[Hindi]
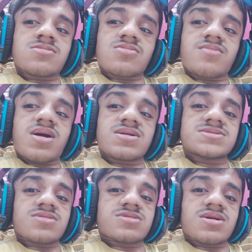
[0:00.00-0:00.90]
वो मैं नहीं
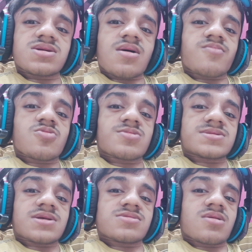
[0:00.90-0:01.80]
चाहता कि आप लोगों
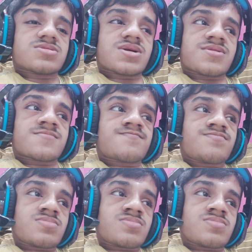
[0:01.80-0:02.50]
के साथ घटे